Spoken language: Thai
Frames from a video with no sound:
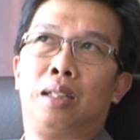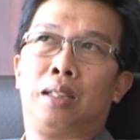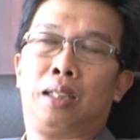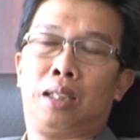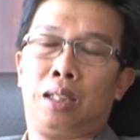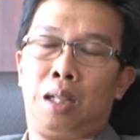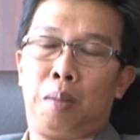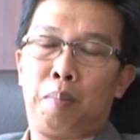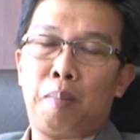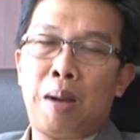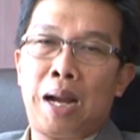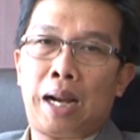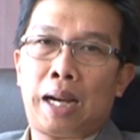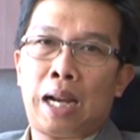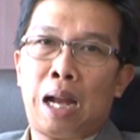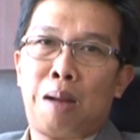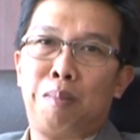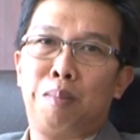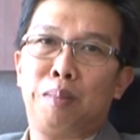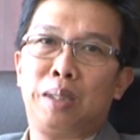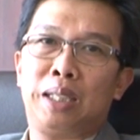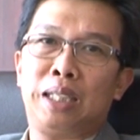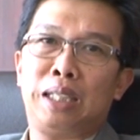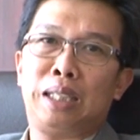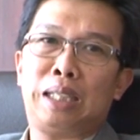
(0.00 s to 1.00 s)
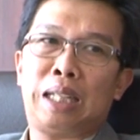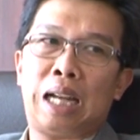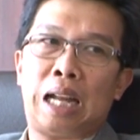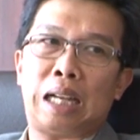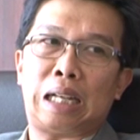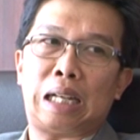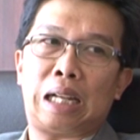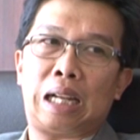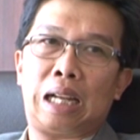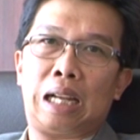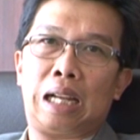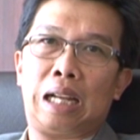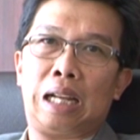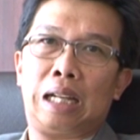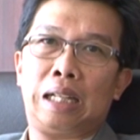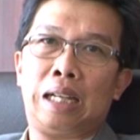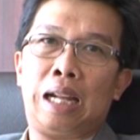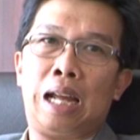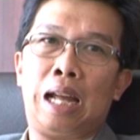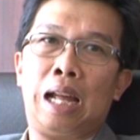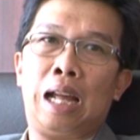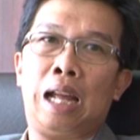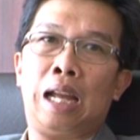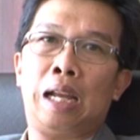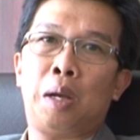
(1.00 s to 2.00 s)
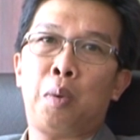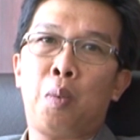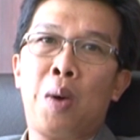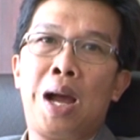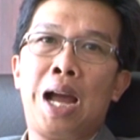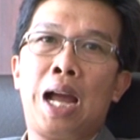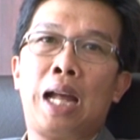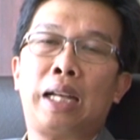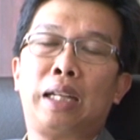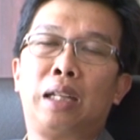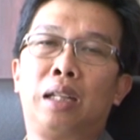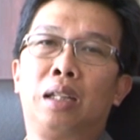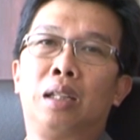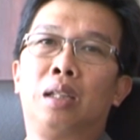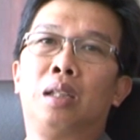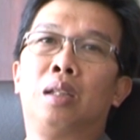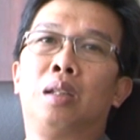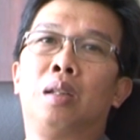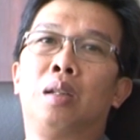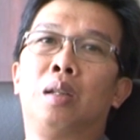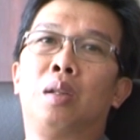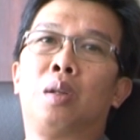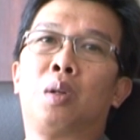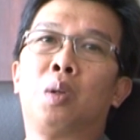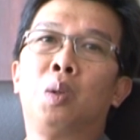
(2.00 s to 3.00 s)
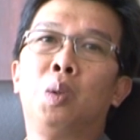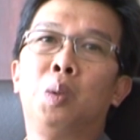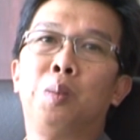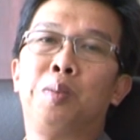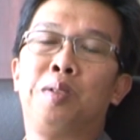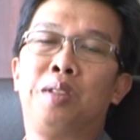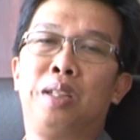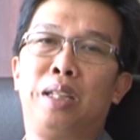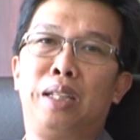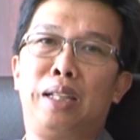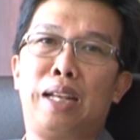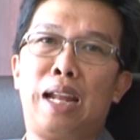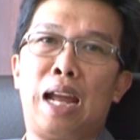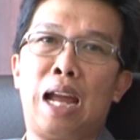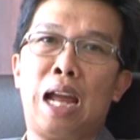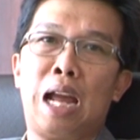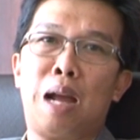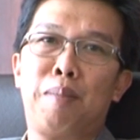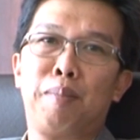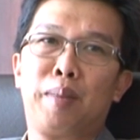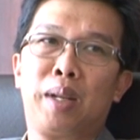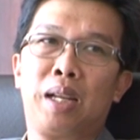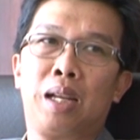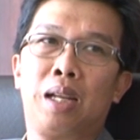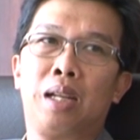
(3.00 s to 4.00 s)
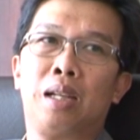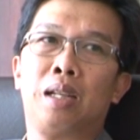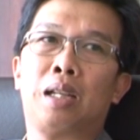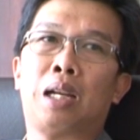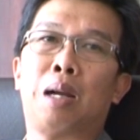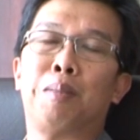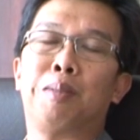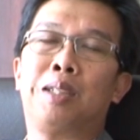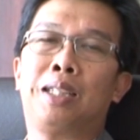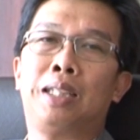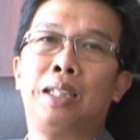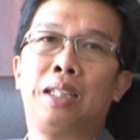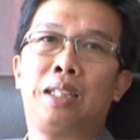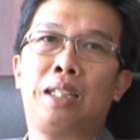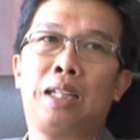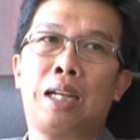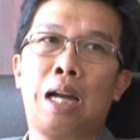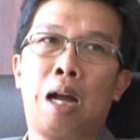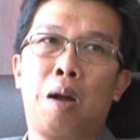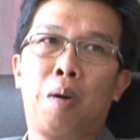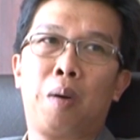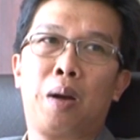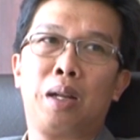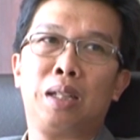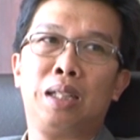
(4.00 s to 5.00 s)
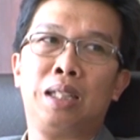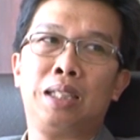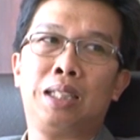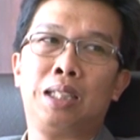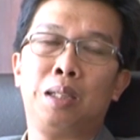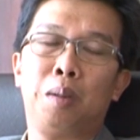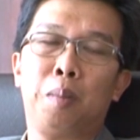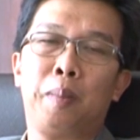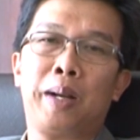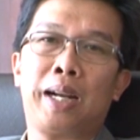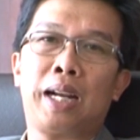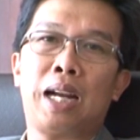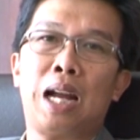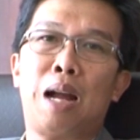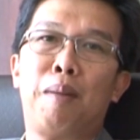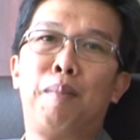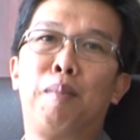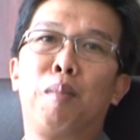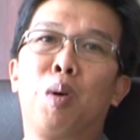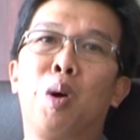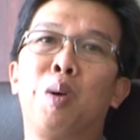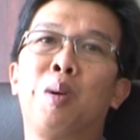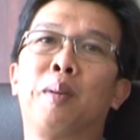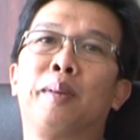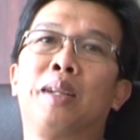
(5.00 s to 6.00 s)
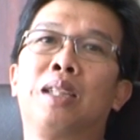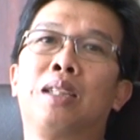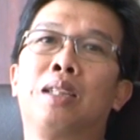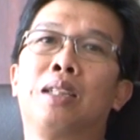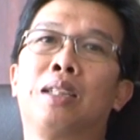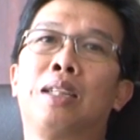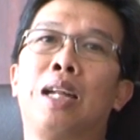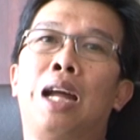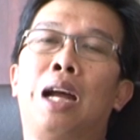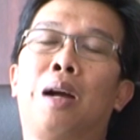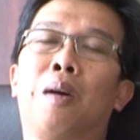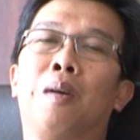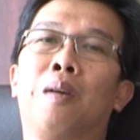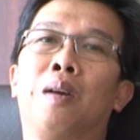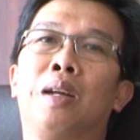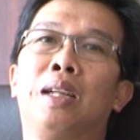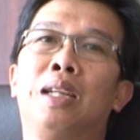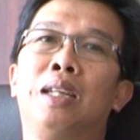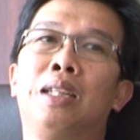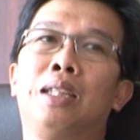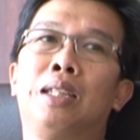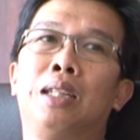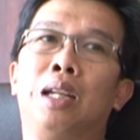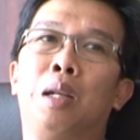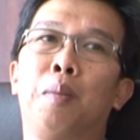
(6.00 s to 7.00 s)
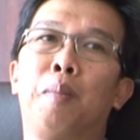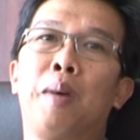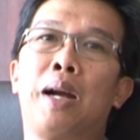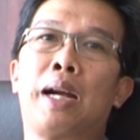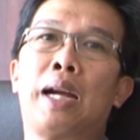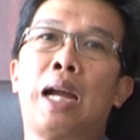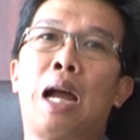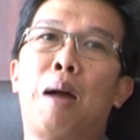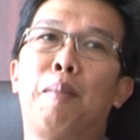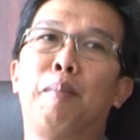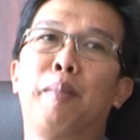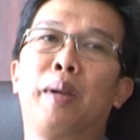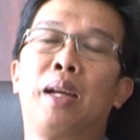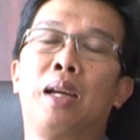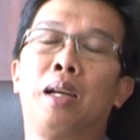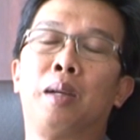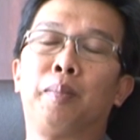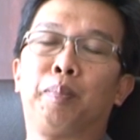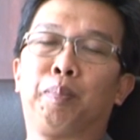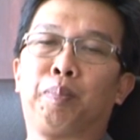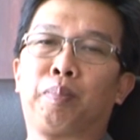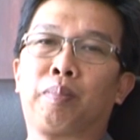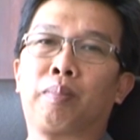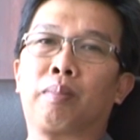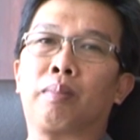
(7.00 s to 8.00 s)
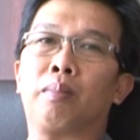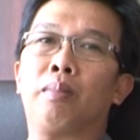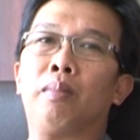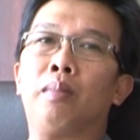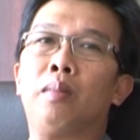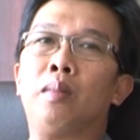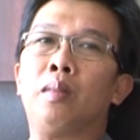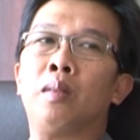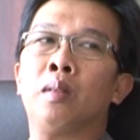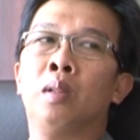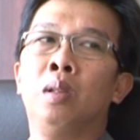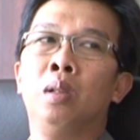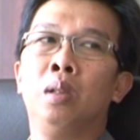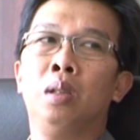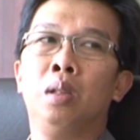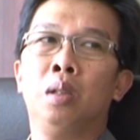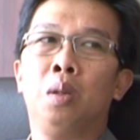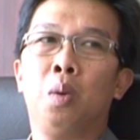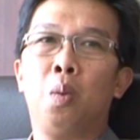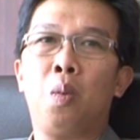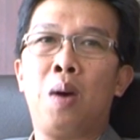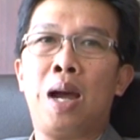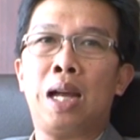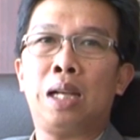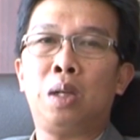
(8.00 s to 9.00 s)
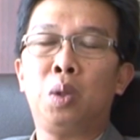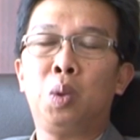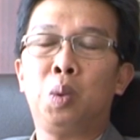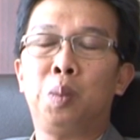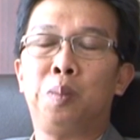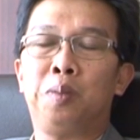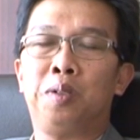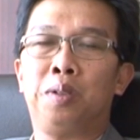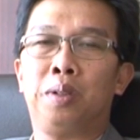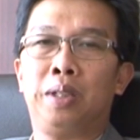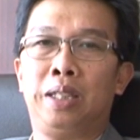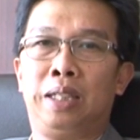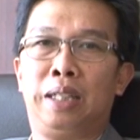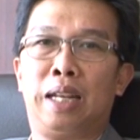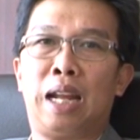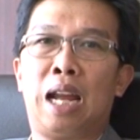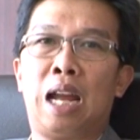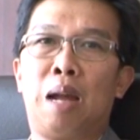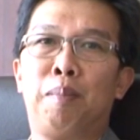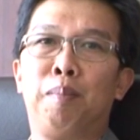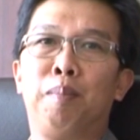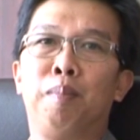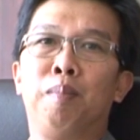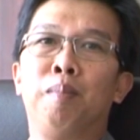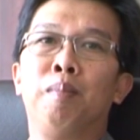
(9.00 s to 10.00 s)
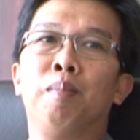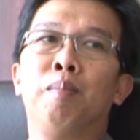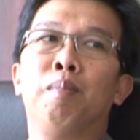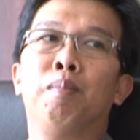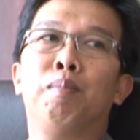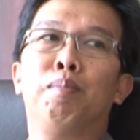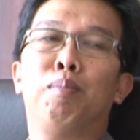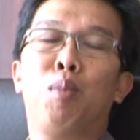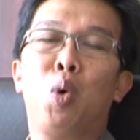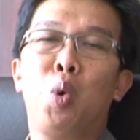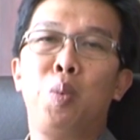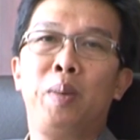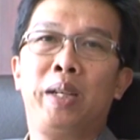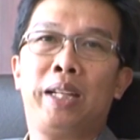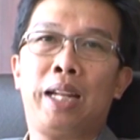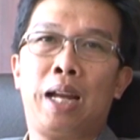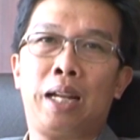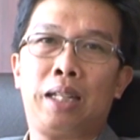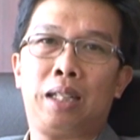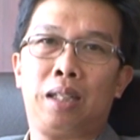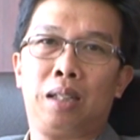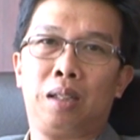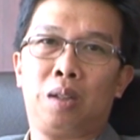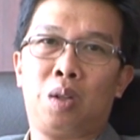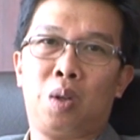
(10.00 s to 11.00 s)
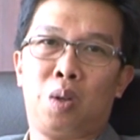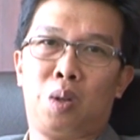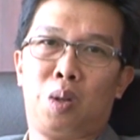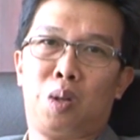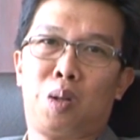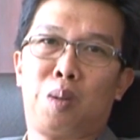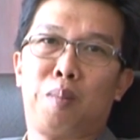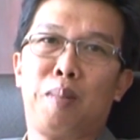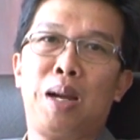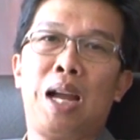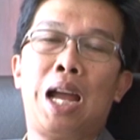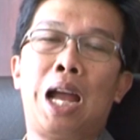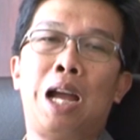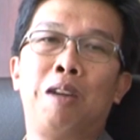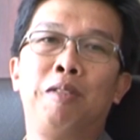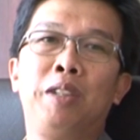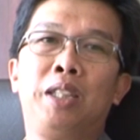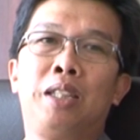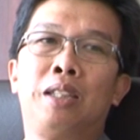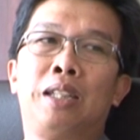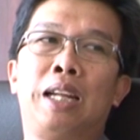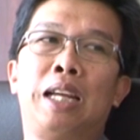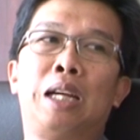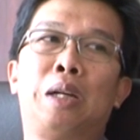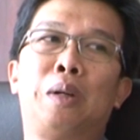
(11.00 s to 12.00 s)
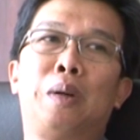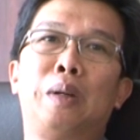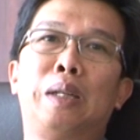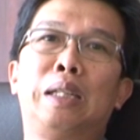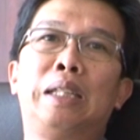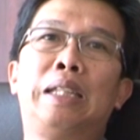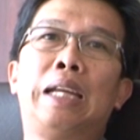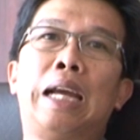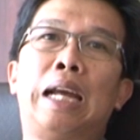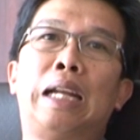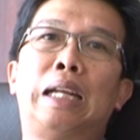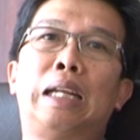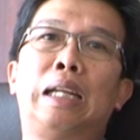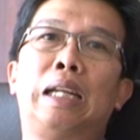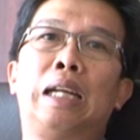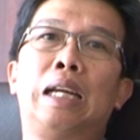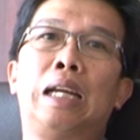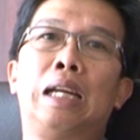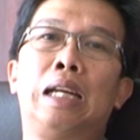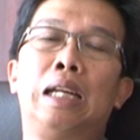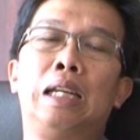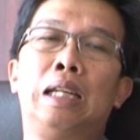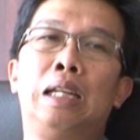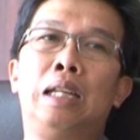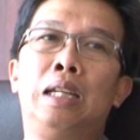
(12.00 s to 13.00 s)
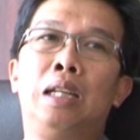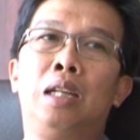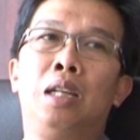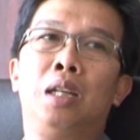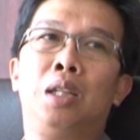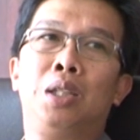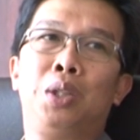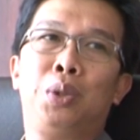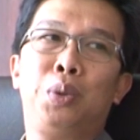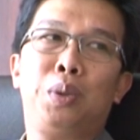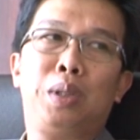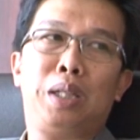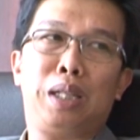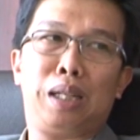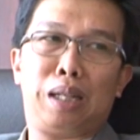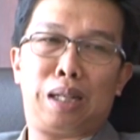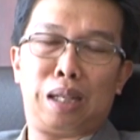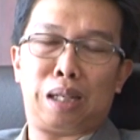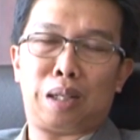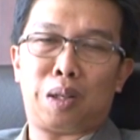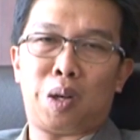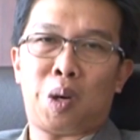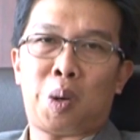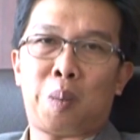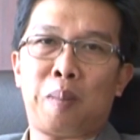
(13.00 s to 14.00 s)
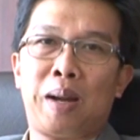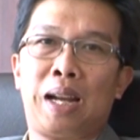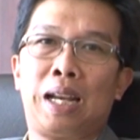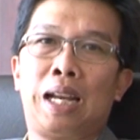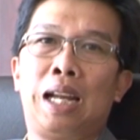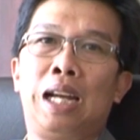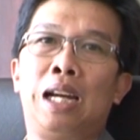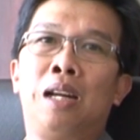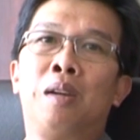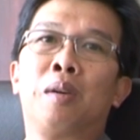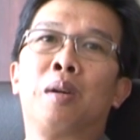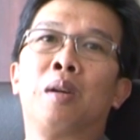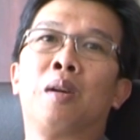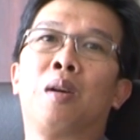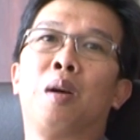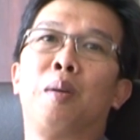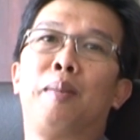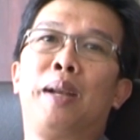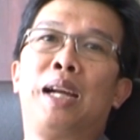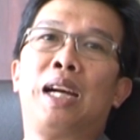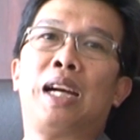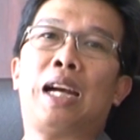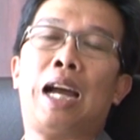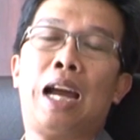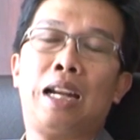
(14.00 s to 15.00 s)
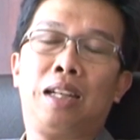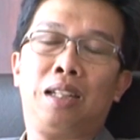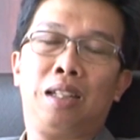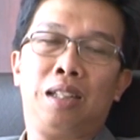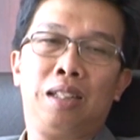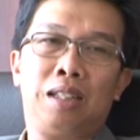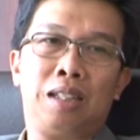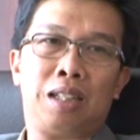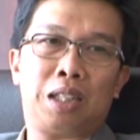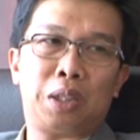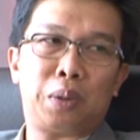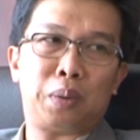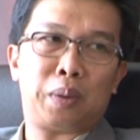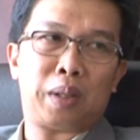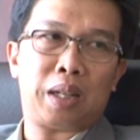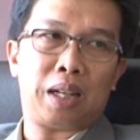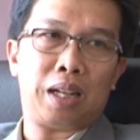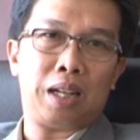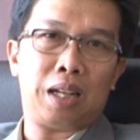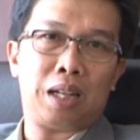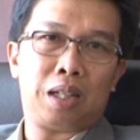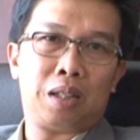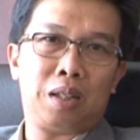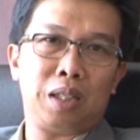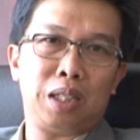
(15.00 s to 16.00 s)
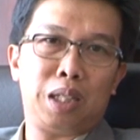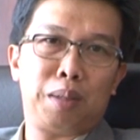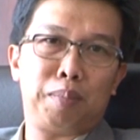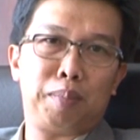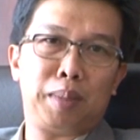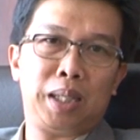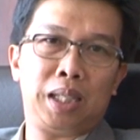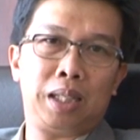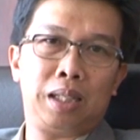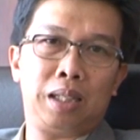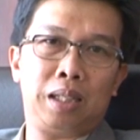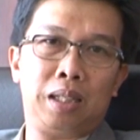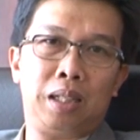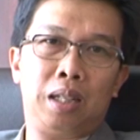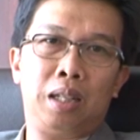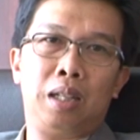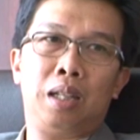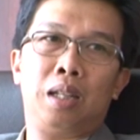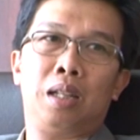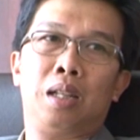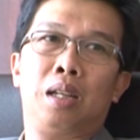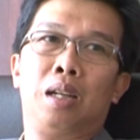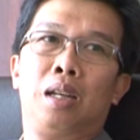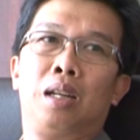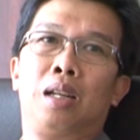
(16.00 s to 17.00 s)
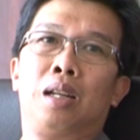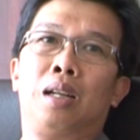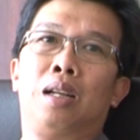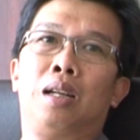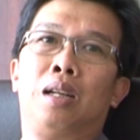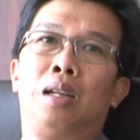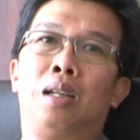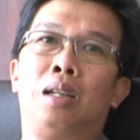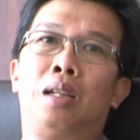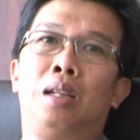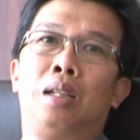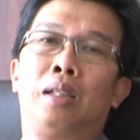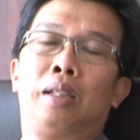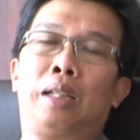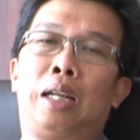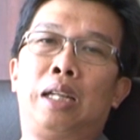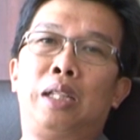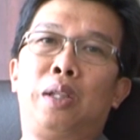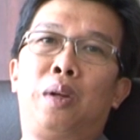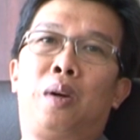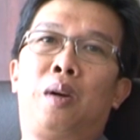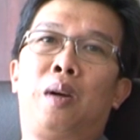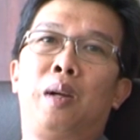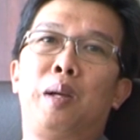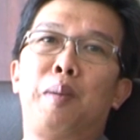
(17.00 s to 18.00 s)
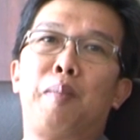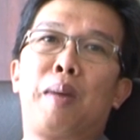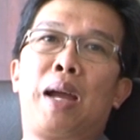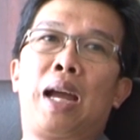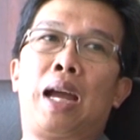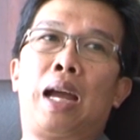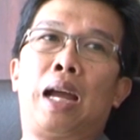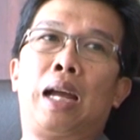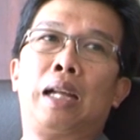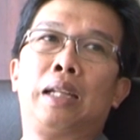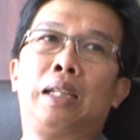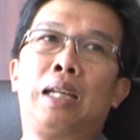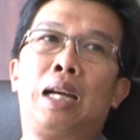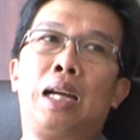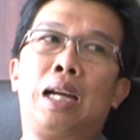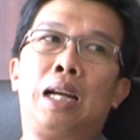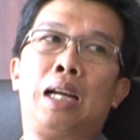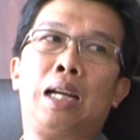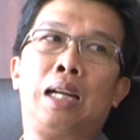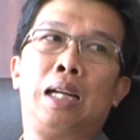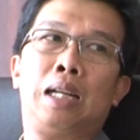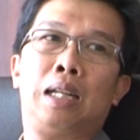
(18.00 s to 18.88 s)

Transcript: ศิลปกรรมเช่นกันนะฮะได้วาดรูปสีน้ำนะฮะกับศิษย์เก่าคณะศิลปกรรมพร้อมกับนักศึกษาของคณะศิลปกรรมนะฮะวาดรูปสีน้ำภูมิทัศน์ของมหาวิทยาลัยขอนแก่นนะฮะชุดที่ 1 ออกมาแล้วก็กำลังคัดเลือกอยู่นะฮะก็จะมีทยอยมาถ้า